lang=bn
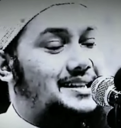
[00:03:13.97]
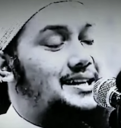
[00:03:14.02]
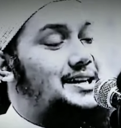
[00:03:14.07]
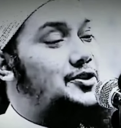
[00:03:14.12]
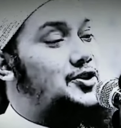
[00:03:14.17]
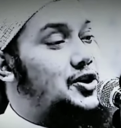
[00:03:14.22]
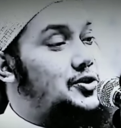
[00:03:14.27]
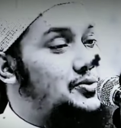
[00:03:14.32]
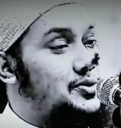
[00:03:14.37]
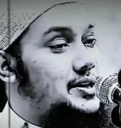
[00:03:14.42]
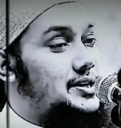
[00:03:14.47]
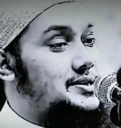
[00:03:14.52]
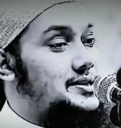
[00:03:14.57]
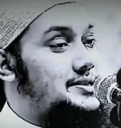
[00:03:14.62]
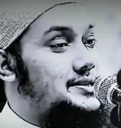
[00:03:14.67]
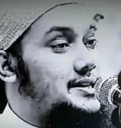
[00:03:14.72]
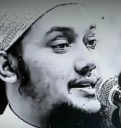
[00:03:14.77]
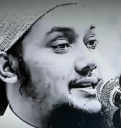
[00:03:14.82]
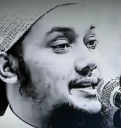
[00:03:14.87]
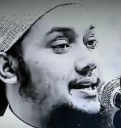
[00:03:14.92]
তাদের খবর
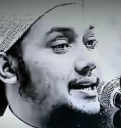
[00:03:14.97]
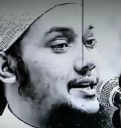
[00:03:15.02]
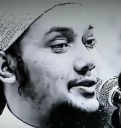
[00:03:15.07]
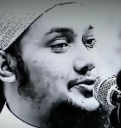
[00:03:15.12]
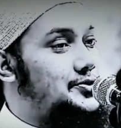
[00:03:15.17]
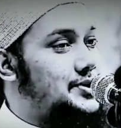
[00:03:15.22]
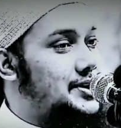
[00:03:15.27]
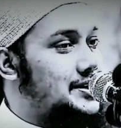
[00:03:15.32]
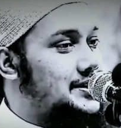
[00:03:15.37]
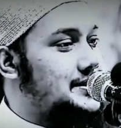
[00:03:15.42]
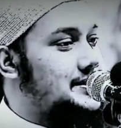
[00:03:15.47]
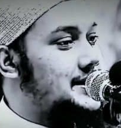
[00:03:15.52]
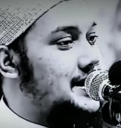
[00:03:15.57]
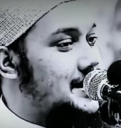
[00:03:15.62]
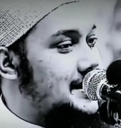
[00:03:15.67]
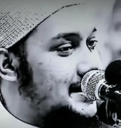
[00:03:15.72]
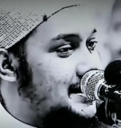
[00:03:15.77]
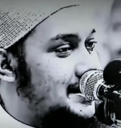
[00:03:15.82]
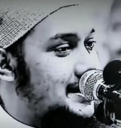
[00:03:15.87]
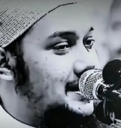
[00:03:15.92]
আছে যারা এই দুনিয়াতে
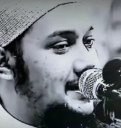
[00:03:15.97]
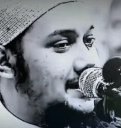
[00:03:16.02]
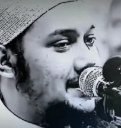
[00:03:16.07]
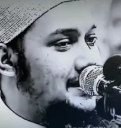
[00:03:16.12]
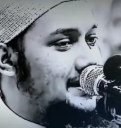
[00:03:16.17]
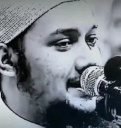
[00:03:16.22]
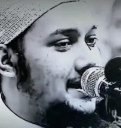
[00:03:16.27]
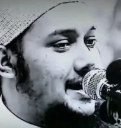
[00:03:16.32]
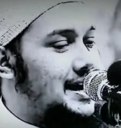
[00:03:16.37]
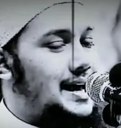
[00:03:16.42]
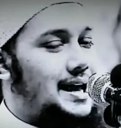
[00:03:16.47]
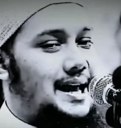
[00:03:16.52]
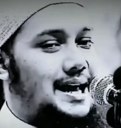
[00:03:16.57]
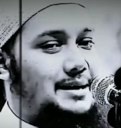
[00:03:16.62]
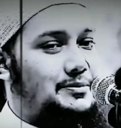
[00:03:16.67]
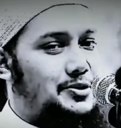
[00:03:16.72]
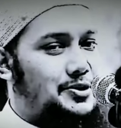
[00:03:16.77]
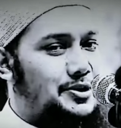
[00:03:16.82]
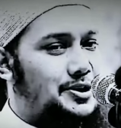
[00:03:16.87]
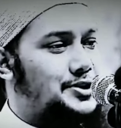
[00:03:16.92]
থাকাকালীন
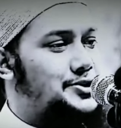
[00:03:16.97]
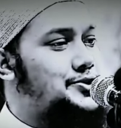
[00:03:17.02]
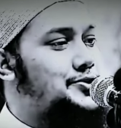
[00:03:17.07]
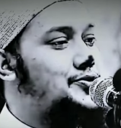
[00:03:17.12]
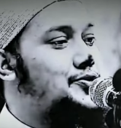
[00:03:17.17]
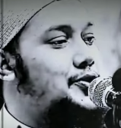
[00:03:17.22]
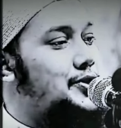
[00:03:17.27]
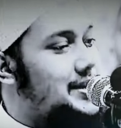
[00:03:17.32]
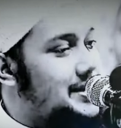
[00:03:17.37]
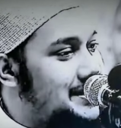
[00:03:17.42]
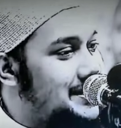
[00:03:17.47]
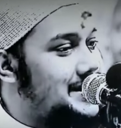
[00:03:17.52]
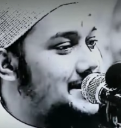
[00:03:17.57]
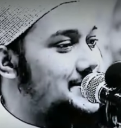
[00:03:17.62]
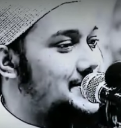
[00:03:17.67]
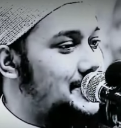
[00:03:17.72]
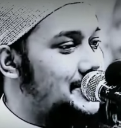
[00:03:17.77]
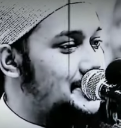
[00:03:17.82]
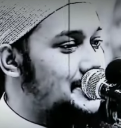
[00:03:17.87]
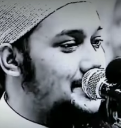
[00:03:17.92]
এমন কিছু করে
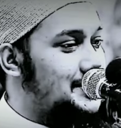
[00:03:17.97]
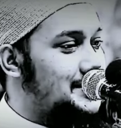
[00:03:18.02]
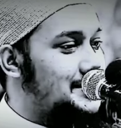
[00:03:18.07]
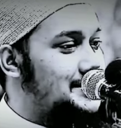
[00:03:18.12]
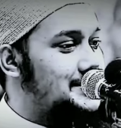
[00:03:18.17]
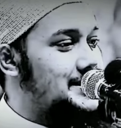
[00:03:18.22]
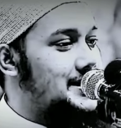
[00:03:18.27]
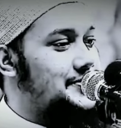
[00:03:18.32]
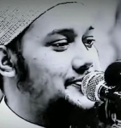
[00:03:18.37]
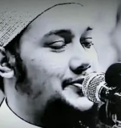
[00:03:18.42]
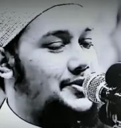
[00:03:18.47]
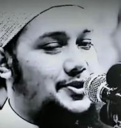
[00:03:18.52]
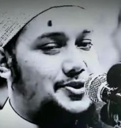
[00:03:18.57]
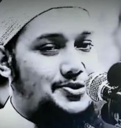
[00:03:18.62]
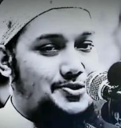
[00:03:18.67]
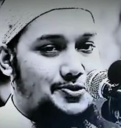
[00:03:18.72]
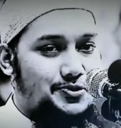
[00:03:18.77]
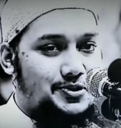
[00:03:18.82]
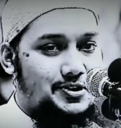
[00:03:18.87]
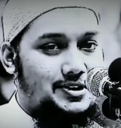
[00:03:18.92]
গিয়েছিল যার
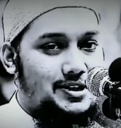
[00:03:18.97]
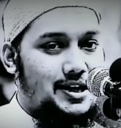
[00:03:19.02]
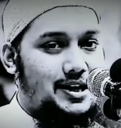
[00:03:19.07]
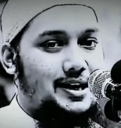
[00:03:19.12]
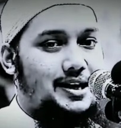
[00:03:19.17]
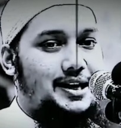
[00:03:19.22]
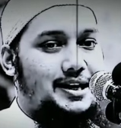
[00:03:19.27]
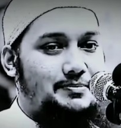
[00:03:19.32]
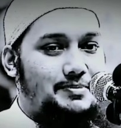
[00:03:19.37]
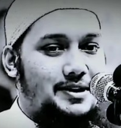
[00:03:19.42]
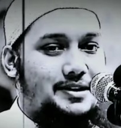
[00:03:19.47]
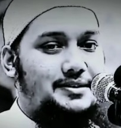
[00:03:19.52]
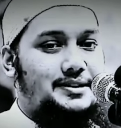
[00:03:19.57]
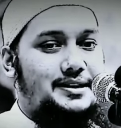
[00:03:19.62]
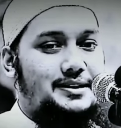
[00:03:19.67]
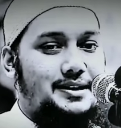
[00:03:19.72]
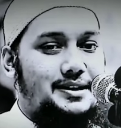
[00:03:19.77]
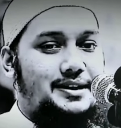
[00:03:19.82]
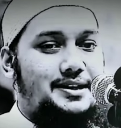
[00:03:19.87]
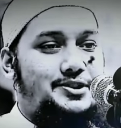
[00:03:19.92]
ফলশ্রুতিতে আল্লাহ
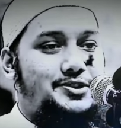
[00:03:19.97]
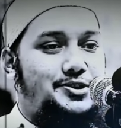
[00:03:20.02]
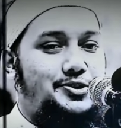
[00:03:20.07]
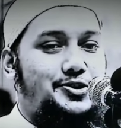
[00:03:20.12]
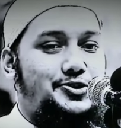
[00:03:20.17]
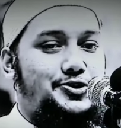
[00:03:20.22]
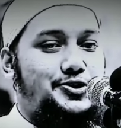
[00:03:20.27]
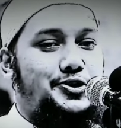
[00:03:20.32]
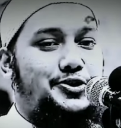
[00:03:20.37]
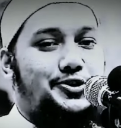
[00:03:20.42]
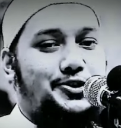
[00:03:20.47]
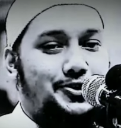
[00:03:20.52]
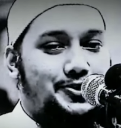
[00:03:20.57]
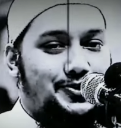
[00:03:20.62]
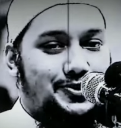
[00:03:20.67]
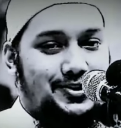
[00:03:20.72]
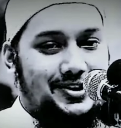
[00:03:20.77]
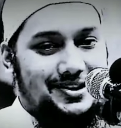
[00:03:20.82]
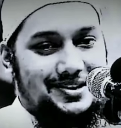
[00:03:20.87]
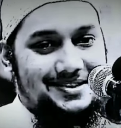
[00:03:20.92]
তাদেরকে
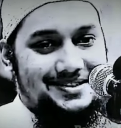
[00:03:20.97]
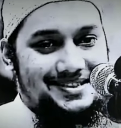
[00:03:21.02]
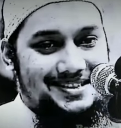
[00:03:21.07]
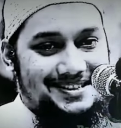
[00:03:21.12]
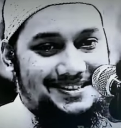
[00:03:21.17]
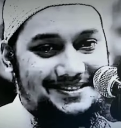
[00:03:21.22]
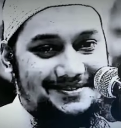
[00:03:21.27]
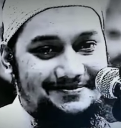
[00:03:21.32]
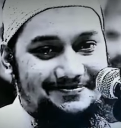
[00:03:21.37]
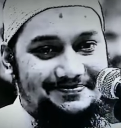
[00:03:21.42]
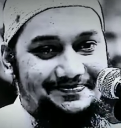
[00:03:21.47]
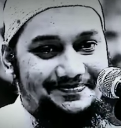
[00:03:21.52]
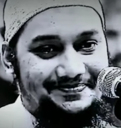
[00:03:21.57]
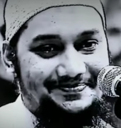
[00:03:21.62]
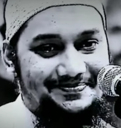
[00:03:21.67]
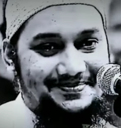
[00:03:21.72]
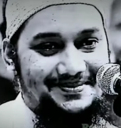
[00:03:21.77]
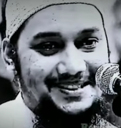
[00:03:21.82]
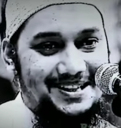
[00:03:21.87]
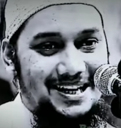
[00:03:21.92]
চিরস্মরণীয় করে গেছে
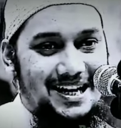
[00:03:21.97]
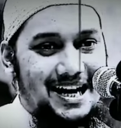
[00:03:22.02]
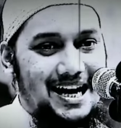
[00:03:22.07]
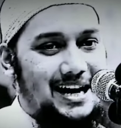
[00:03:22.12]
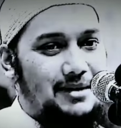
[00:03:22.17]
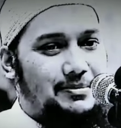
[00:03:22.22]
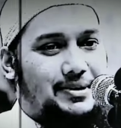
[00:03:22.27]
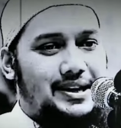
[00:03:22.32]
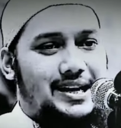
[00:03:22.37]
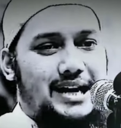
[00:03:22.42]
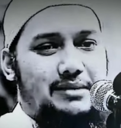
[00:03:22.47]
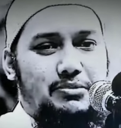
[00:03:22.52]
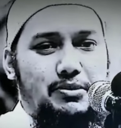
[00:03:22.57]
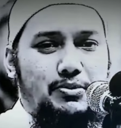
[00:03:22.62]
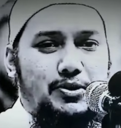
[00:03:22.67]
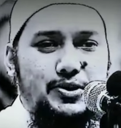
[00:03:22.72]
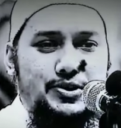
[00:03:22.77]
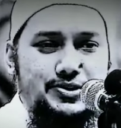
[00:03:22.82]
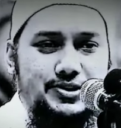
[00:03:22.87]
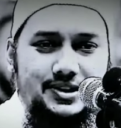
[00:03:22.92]
আমরা কি
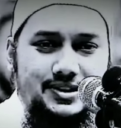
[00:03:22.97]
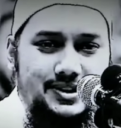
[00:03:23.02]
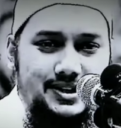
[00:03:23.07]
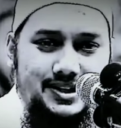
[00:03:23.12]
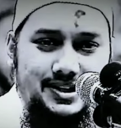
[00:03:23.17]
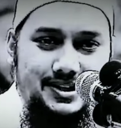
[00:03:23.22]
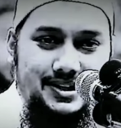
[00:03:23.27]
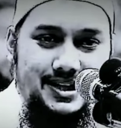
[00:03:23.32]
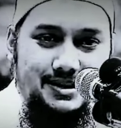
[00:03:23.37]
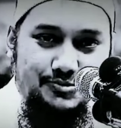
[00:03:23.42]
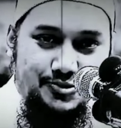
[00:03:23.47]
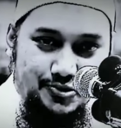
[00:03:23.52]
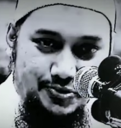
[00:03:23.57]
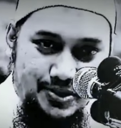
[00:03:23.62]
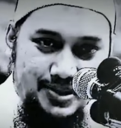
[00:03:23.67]
আবু বকর সিদ্দিকের নাম